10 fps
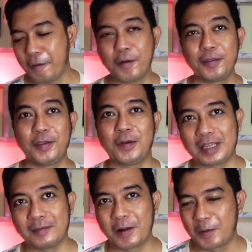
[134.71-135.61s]
Onyo
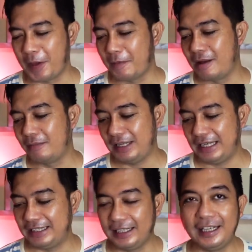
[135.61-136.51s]
sama Novia Bahmit di
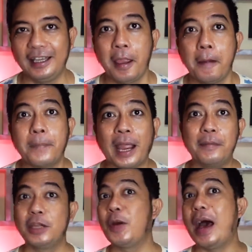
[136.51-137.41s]
sini pakai
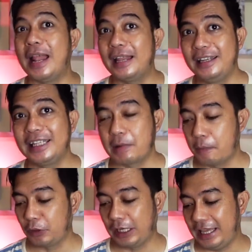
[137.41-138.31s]
baju Aladin sama
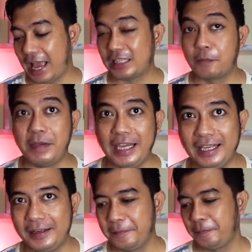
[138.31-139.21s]
Putri Jasmine.